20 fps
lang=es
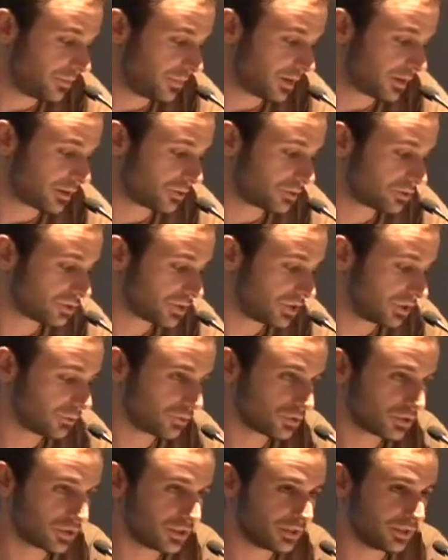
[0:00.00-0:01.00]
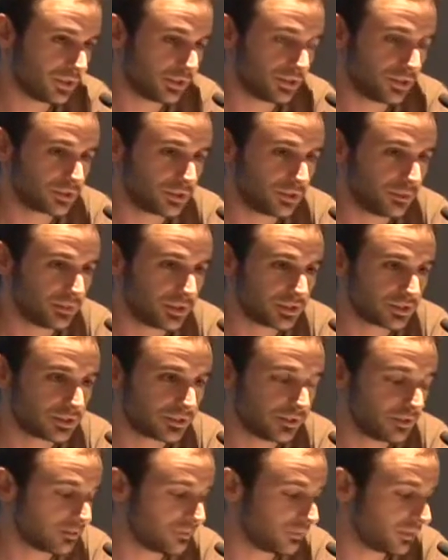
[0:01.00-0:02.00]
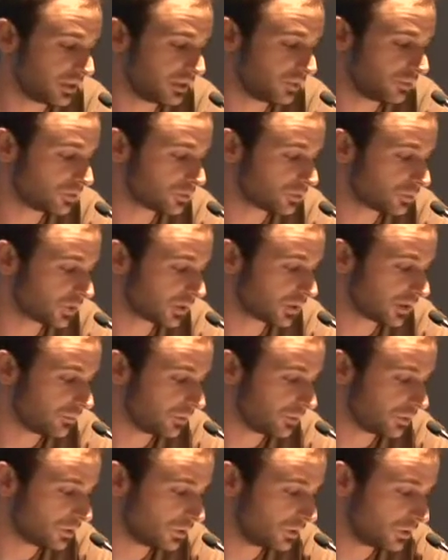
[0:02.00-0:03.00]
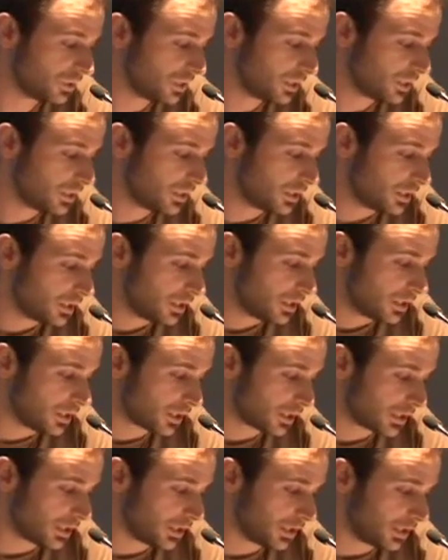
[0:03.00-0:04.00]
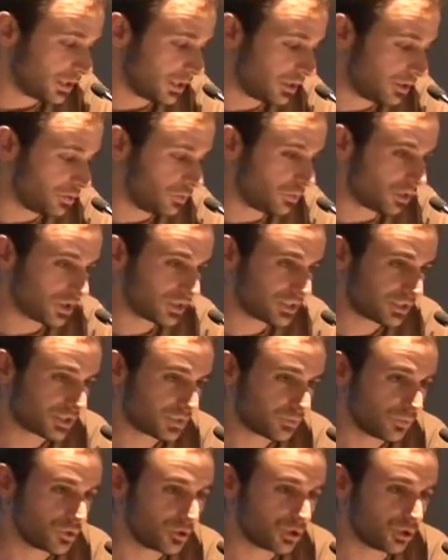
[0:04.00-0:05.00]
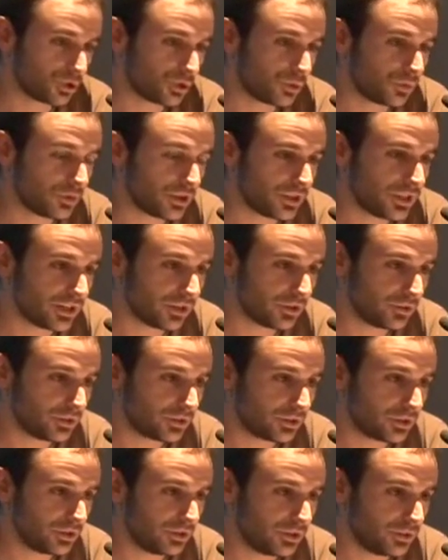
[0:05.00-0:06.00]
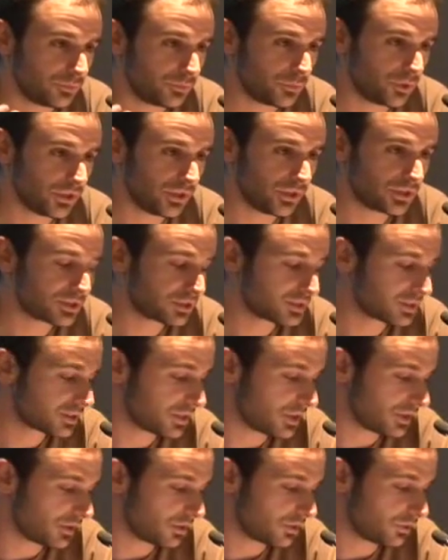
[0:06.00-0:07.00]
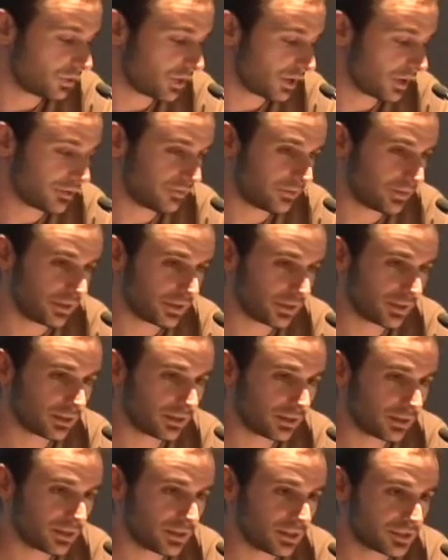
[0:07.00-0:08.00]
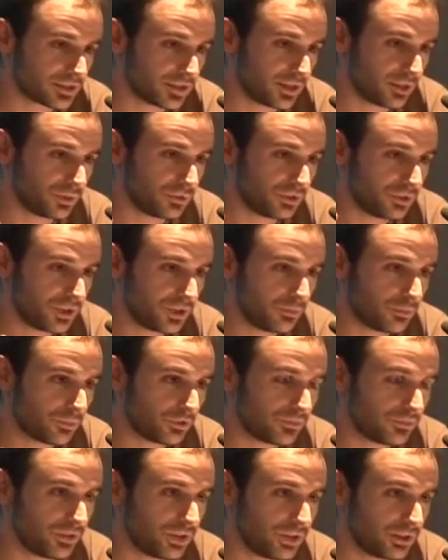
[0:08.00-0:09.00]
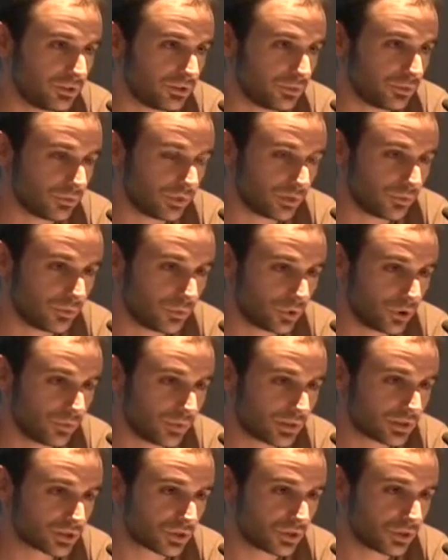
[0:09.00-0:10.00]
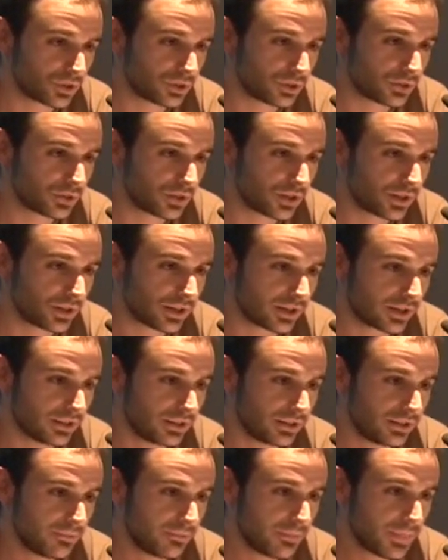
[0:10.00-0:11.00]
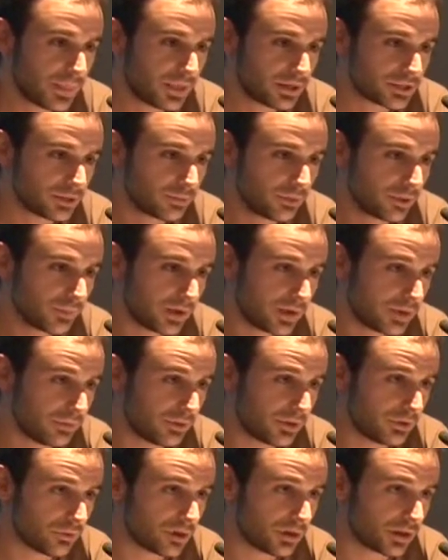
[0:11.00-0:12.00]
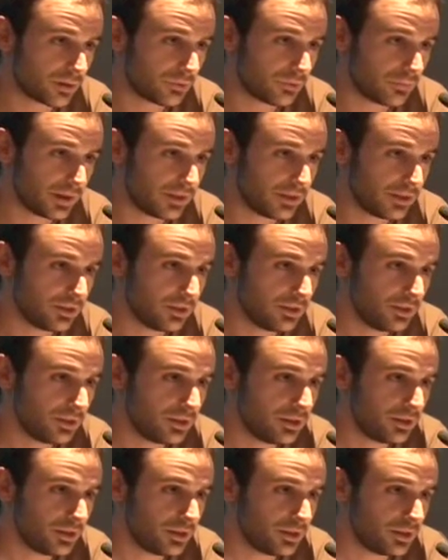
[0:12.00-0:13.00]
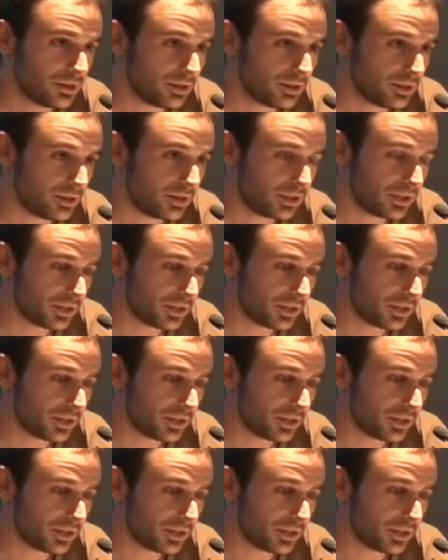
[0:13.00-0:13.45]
para conseguir pues, cantidades de más de 10.000 euros, por ejemplo, que no molestas mucho a tu comunidad, Y puedes, lo que hace que sea un tiempo finito, bueno, un poco más corto, que la gente se prepare bien una campaña y